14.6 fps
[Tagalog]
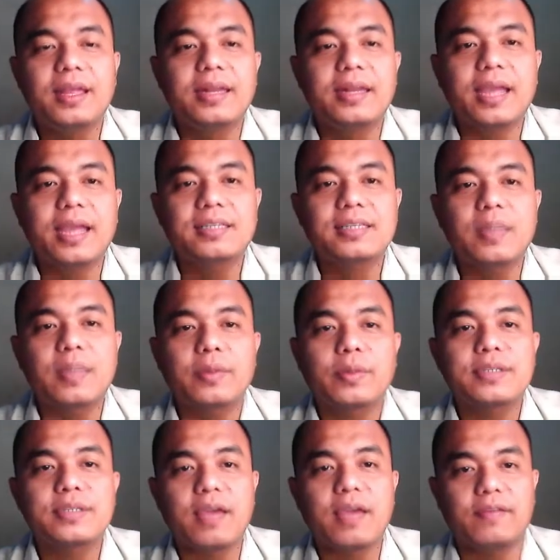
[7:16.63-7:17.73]
Next, number
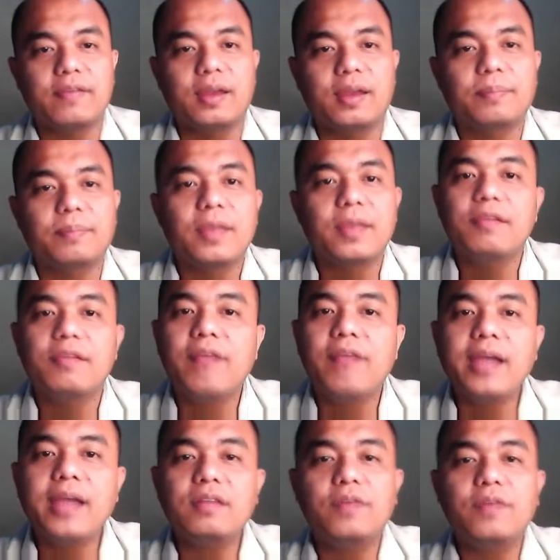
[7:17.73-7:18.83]
7.
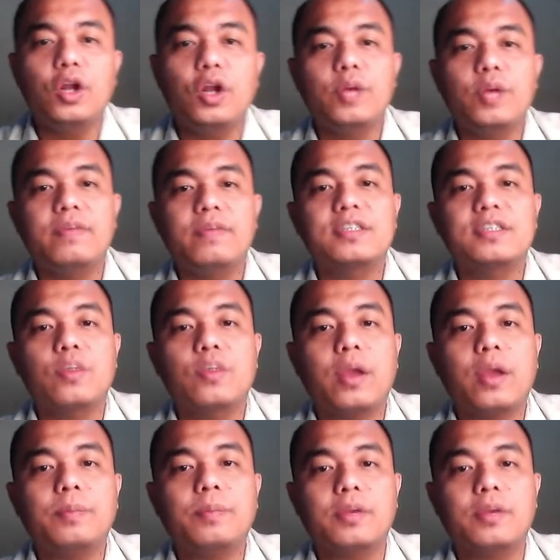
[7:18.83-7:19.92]
Find the volume of a
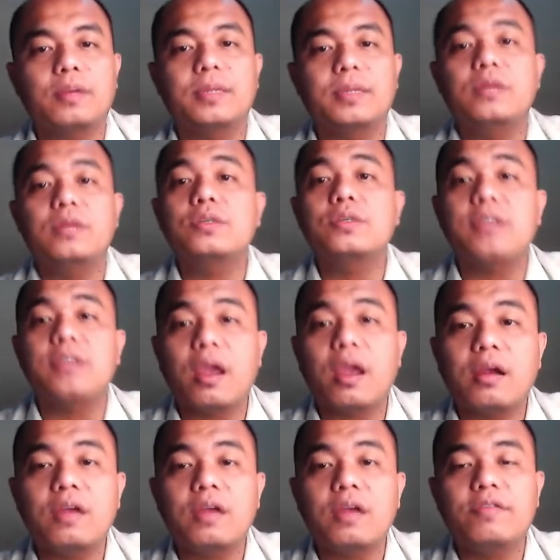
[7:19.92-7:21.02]
square pyramid whose
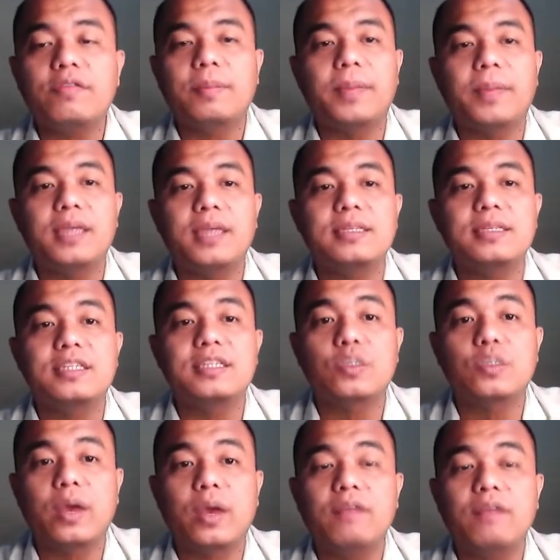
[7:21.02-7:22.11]
area of the base is
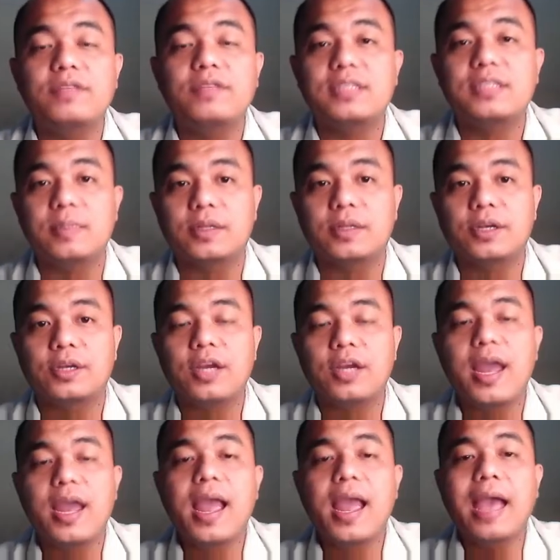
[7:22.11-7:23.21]
12 decimeter
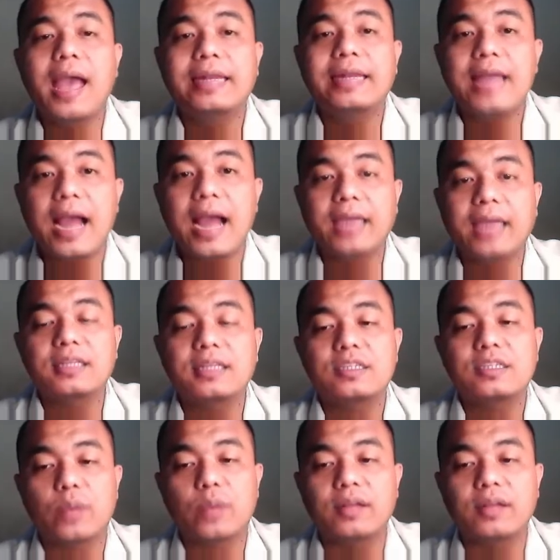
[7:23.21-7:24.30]
and the height is
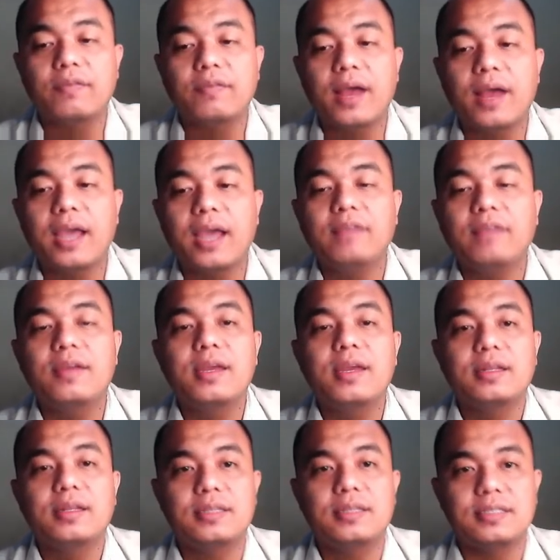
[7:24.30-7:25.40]
25
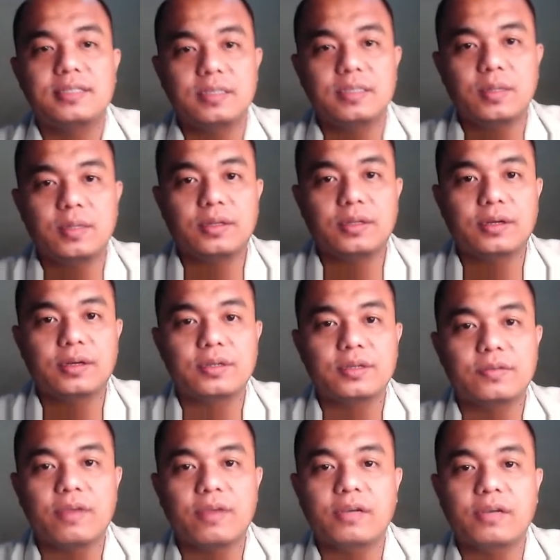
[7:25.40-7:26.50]
decimeter.
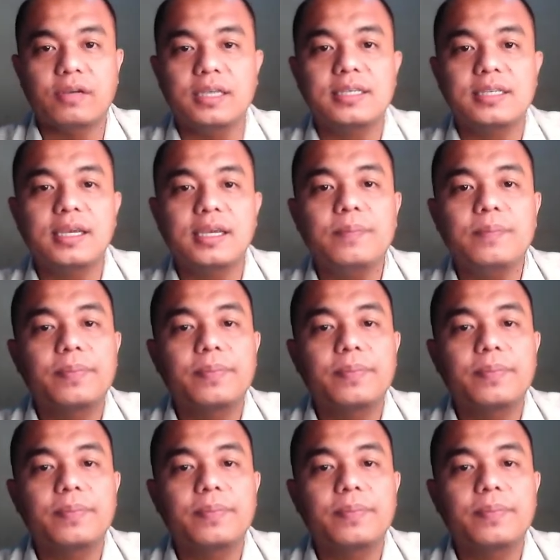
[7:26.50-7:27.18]
So, very easy.